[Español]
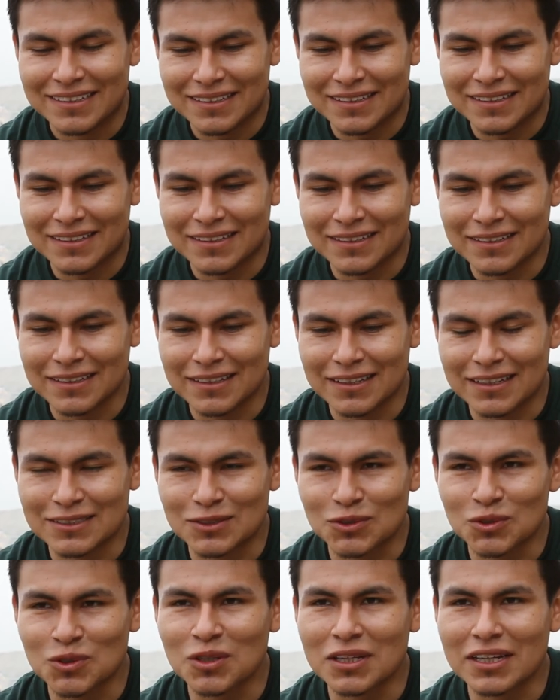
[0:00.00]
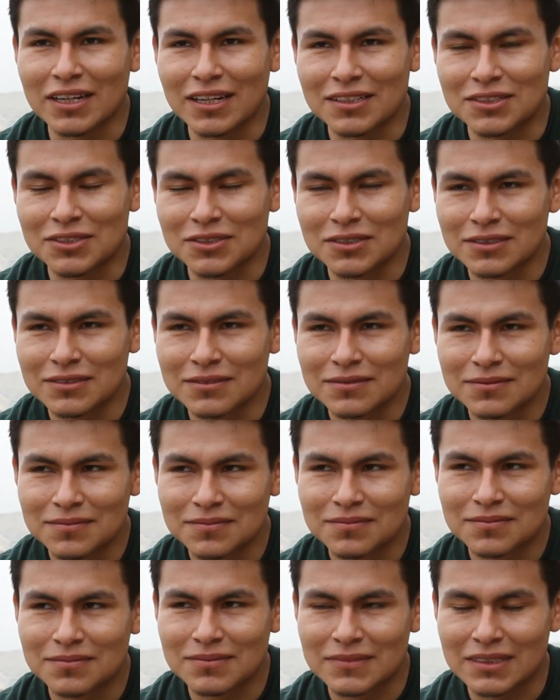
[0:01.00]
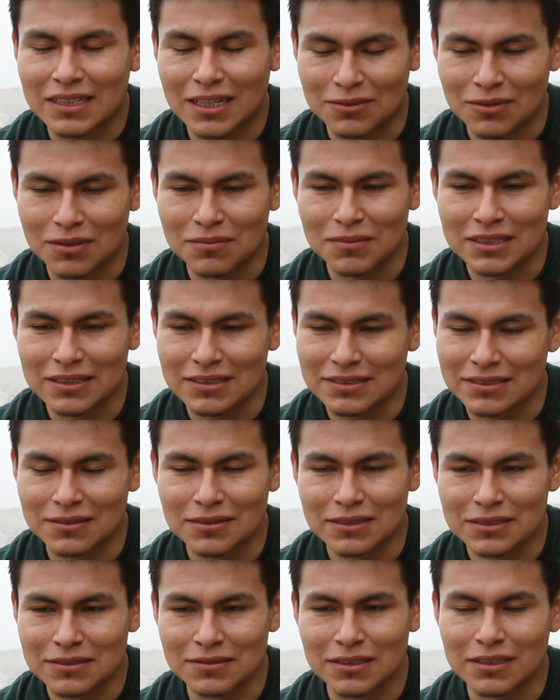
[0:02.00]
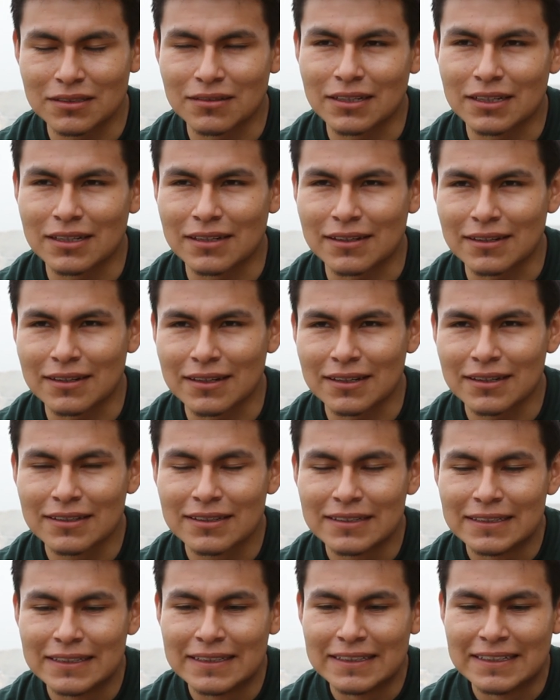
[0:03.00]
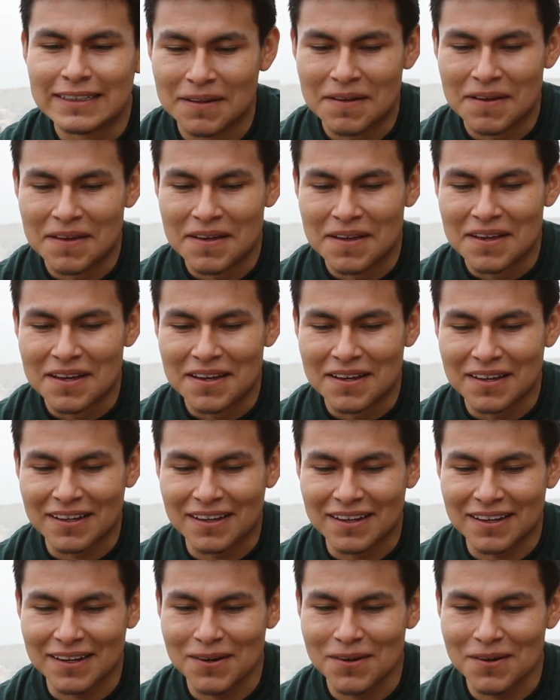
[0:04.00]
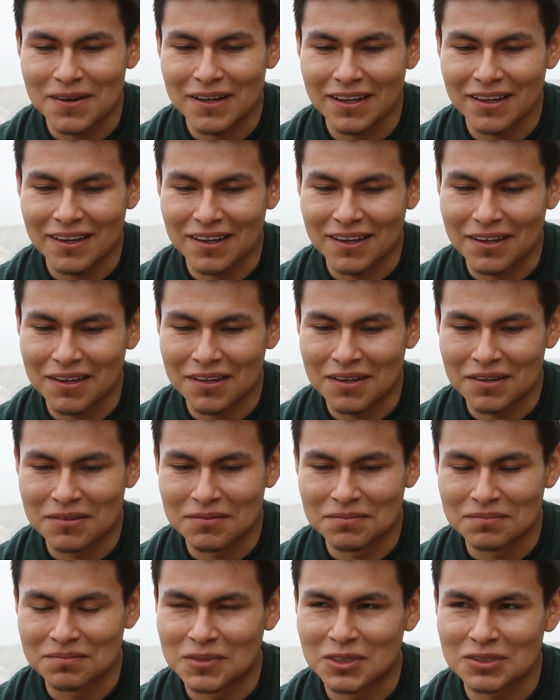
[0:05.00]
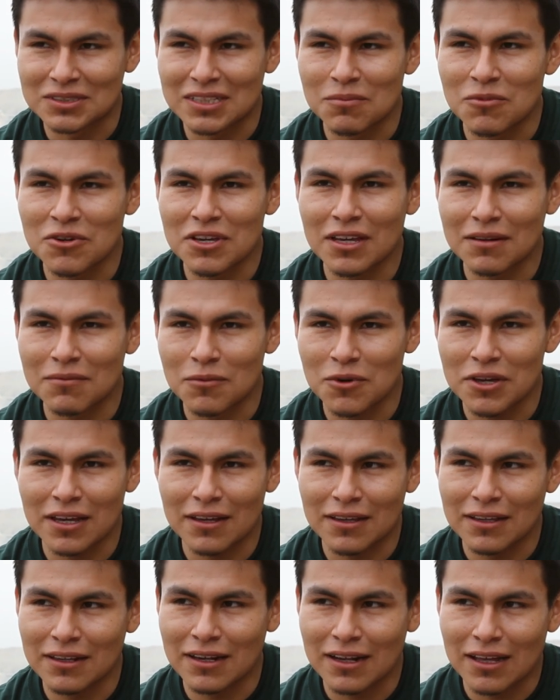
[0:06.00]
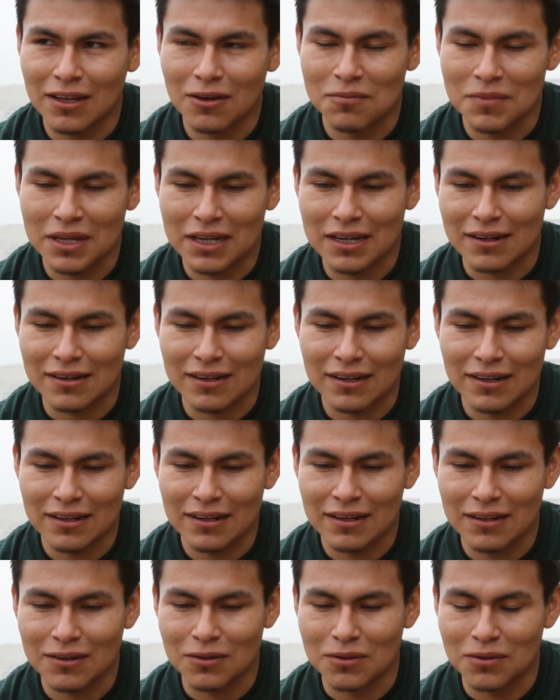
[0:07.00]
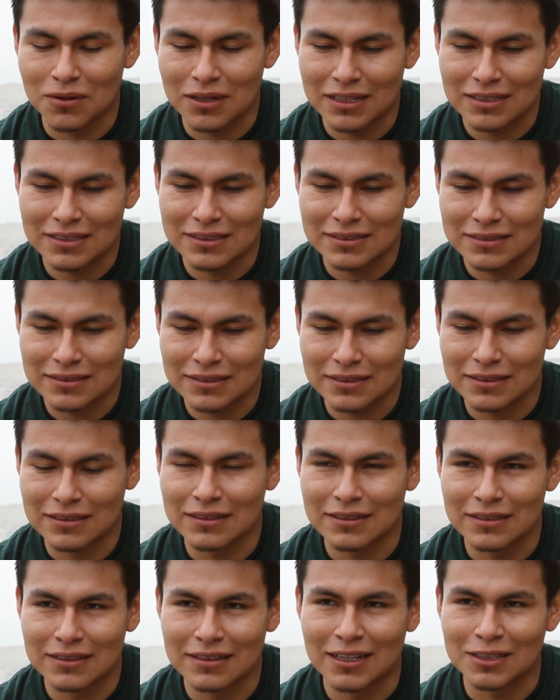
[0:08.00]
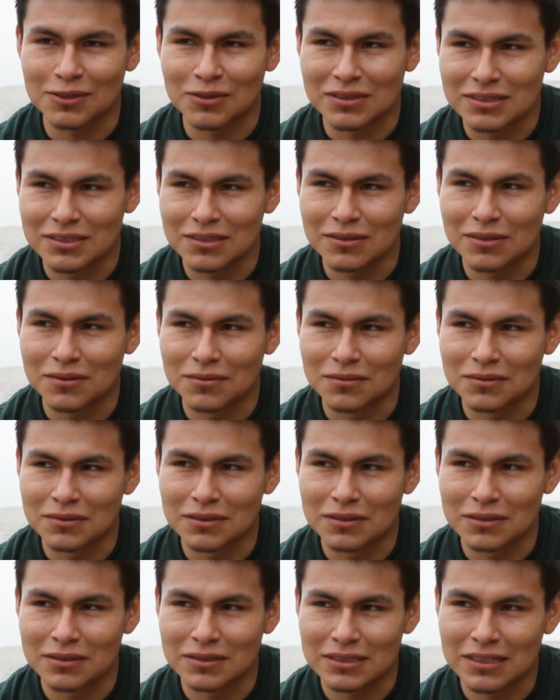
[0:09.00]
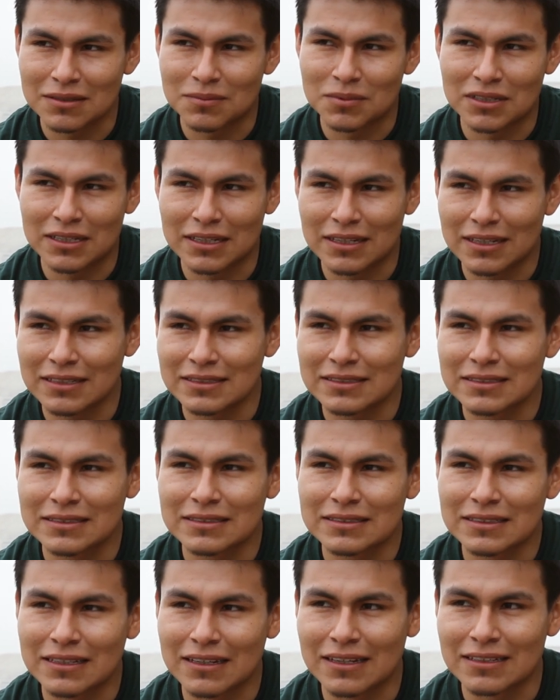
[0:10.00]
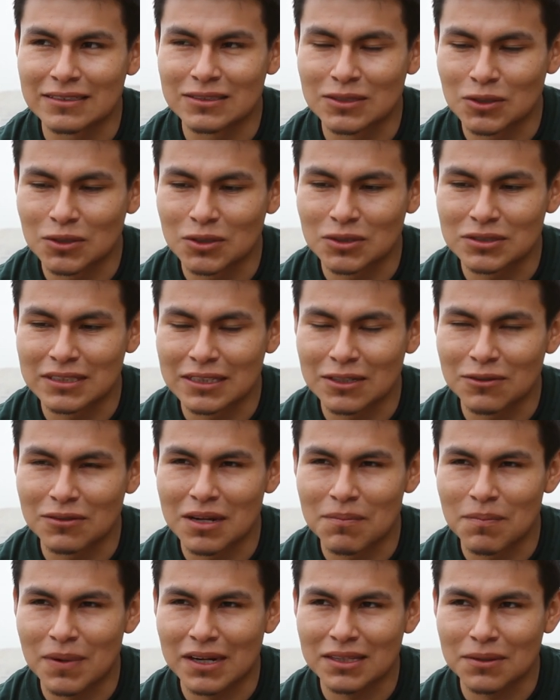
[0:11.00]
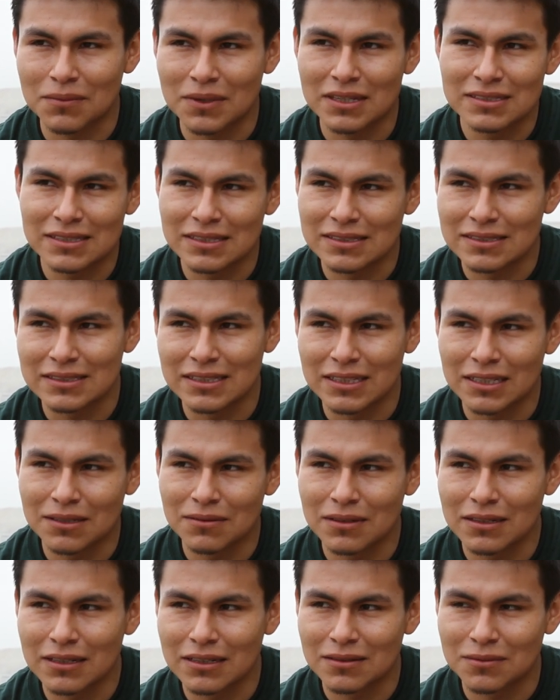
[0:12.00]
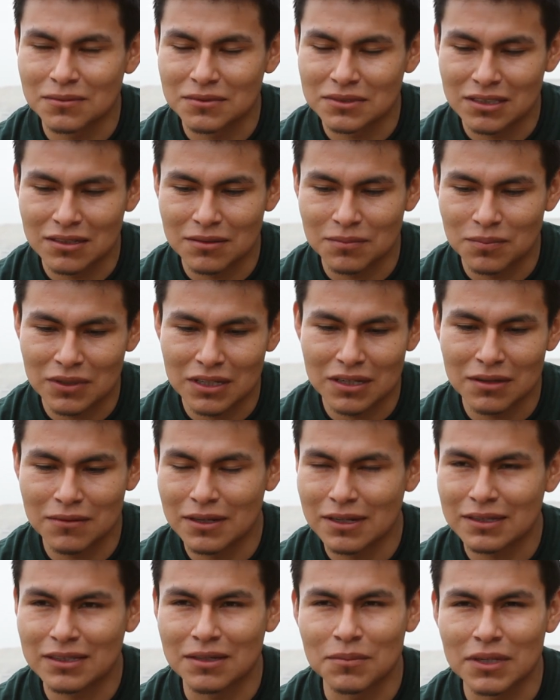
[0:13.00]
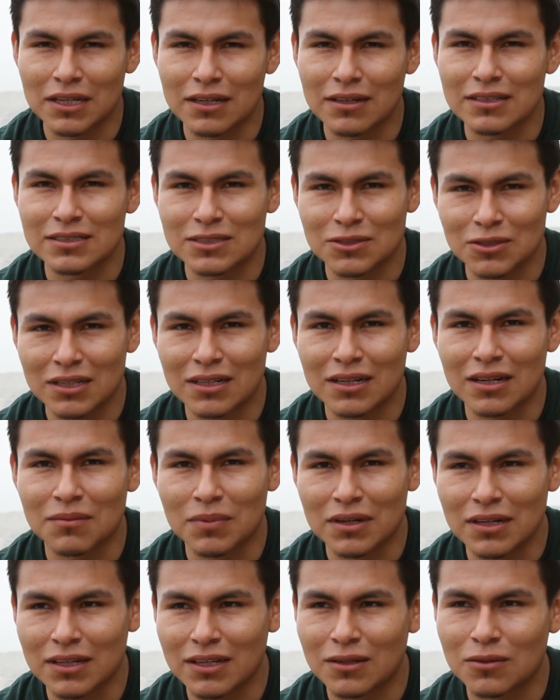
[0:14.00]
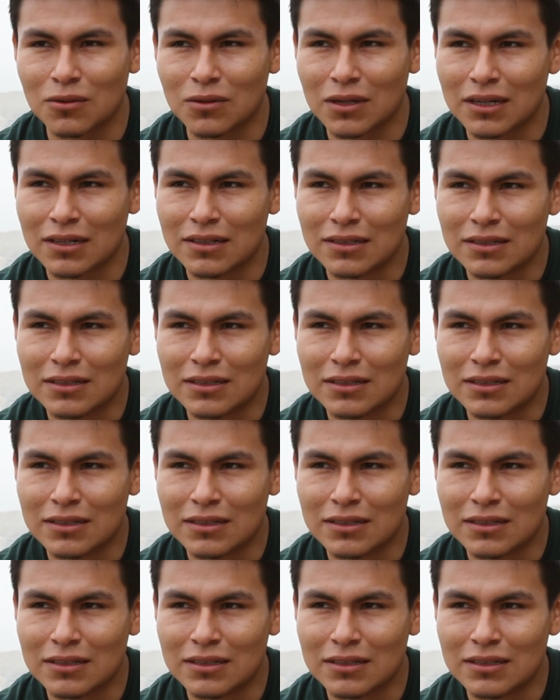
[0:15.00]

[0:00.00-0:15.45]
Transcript: Eh, estudio Derecho, actualmente sigo estudiando la carrera. Creo que no está muy, muy aislado mi carrera con lo que es este, la actuación, porque es, las dos tienen una parte bien sensible, como se le puede ver también en la historia de la película.